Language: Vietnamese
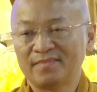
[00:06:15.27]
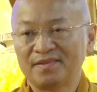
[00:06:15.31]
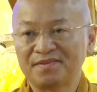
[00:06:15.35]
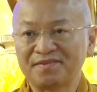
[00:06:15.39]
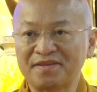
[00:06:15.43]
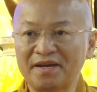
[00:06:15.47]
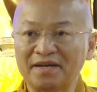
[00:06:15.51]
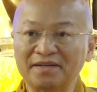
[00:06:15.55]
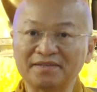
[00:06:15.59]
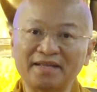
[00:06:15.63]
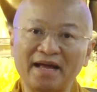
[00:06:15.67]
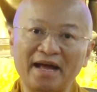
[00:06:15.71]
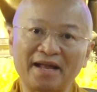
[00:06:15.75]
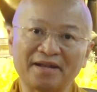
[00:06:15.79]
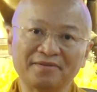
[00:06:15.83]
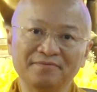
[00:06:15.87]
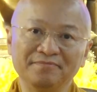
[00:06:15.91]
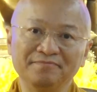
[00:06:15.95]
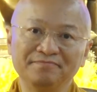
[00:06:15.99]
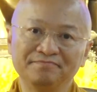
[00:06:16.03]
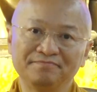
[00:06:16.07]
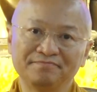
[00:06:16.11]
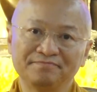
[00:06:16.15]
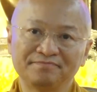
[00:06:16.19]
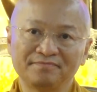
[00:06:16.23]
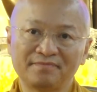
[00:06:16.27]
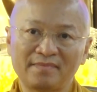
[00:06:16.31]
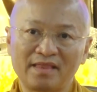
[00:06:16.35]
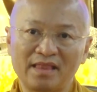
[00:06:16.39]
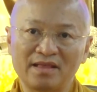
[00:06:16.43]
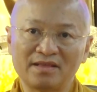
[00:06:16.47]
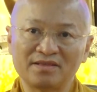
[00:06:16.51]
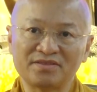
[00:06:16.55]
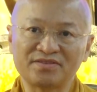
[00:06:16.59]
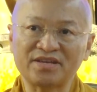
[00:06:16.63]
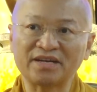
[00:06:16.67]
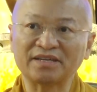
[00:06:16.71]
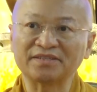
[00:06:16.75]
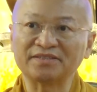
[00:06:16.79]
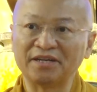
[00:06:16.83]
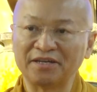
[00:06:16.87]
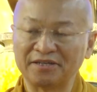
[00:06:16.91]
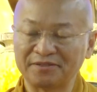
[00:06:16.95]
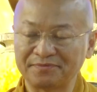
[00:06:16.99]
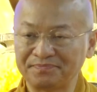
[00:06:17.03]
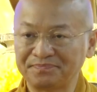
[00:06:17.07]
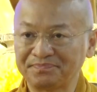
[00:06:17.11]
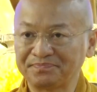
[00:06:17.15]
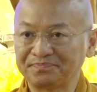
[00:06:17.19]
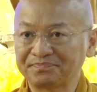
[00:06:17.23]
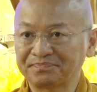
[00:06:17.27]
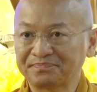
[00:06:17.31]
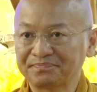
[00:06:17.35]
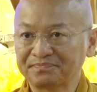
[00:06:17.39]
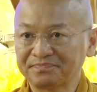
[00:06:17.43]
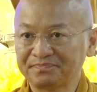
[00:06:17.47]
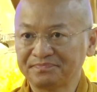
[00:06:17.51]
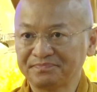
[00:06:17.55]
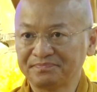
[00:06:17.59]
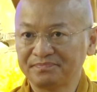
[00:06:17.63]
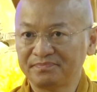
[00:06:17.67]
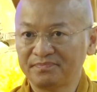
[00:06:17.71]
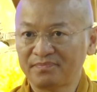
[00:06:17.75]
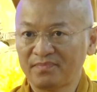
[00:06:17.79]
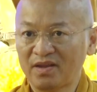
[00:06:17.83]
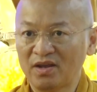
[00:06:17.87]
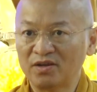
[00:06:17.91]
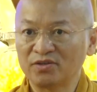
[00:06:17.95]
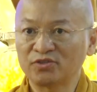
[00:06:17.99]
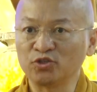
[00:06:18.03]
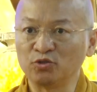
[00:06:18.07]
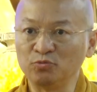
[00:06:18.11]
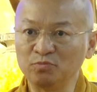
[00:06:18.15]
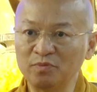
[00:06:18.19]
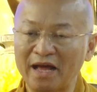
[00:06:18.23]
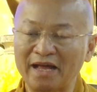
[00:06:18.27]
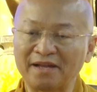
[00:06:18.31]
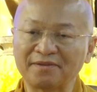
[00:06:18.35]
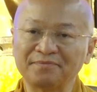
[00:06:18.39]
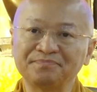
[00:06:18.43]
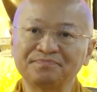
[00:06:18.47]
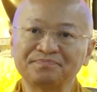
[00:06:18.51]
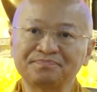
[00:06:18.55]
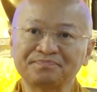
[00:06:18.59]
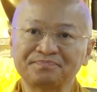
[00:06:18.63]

chân thành chân thực trung thành